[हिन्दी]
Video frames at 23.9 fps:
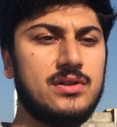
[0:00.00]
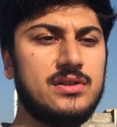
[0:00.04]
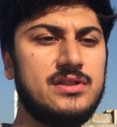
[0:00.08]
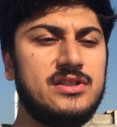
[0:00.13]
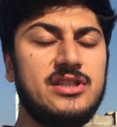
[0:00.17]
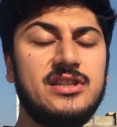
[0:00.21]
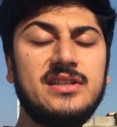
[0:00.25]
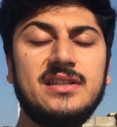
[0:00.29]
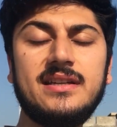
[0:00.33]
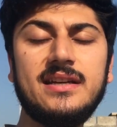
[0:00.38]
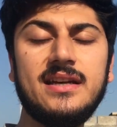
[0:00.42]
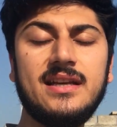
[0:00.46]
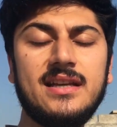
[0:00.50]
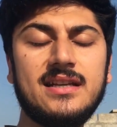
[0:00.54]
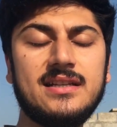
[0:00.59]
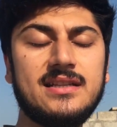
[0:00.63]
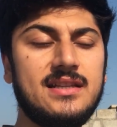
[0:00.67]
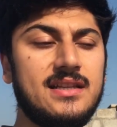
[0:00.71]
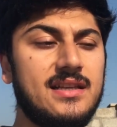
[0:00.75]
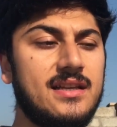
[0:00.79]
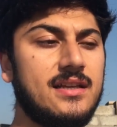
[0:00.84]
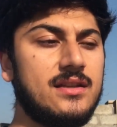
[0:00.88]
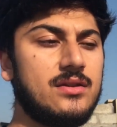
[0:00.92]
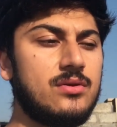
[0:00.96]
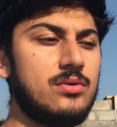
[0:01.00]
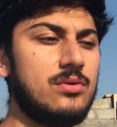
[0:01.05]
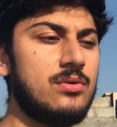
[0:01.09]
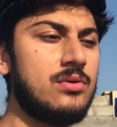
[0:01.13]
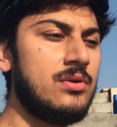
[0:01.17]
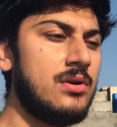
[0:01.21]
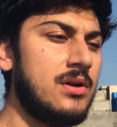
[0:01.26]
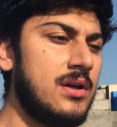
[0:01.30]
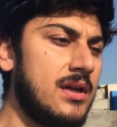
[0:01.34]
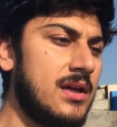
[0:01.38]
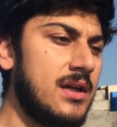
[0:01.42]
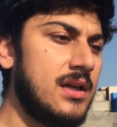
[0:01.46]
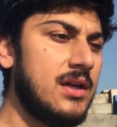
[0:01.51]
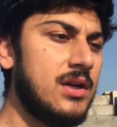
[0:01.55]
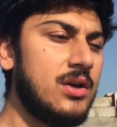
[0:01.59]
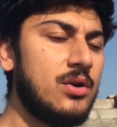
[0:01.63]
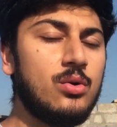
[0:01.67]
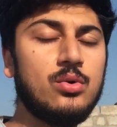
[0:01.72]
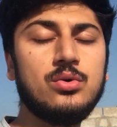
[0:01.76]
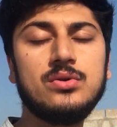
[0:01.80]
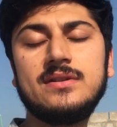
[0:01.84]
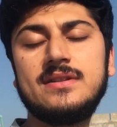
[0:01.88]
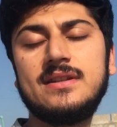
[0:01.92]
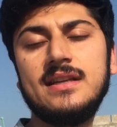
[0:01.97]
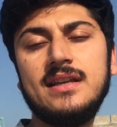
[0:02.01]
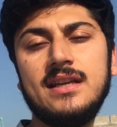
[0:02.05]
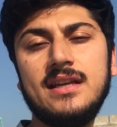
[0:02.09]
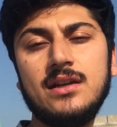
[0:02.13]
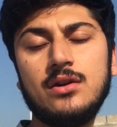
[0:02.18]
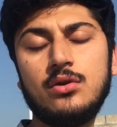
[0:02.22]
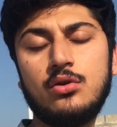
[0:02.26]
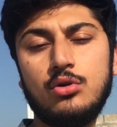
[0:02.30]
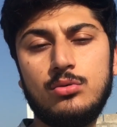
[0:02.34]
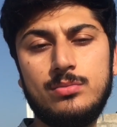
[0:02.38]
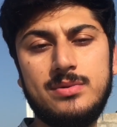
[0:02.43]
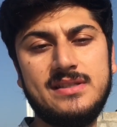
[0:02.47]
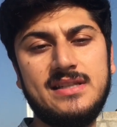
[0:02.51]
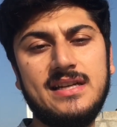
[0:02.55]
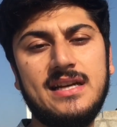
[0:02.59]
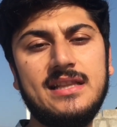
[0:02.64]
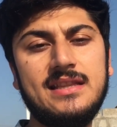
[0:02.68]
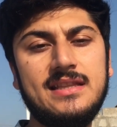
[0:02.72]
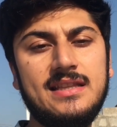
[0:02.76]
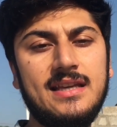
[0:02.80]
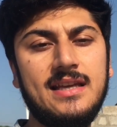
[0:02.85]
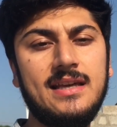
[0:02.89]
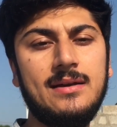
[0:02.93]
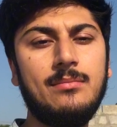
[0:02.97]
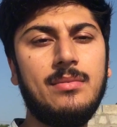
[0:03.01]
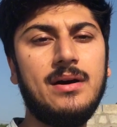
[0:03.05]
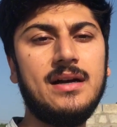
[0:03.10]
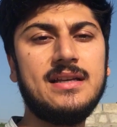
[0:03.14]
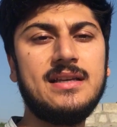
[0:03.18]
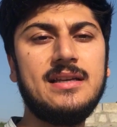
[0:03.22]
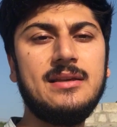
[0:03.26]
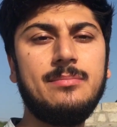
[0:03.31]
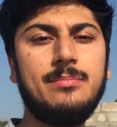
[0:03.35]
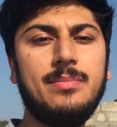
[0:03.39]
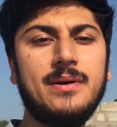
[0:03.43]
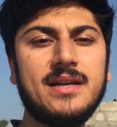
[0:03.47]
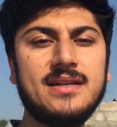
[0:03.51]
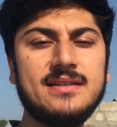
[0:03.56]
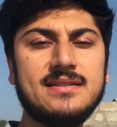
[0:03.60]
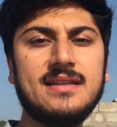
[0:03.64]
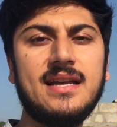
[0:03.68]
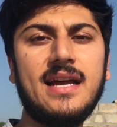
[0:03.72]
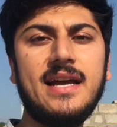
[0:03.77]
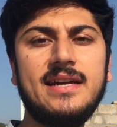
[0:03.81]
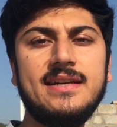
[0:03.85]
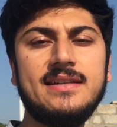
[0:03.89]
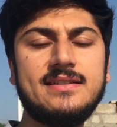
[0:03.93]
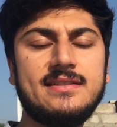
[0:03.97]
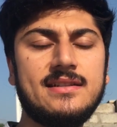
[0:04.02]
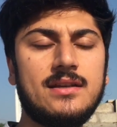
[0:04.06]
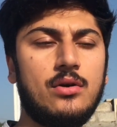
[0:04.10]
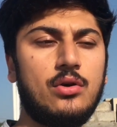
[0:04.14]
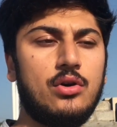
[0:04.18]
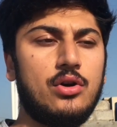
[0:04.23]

चींकियाँ लगती है तो उनसे इनको बचाती है बाकी पैरासाइट्स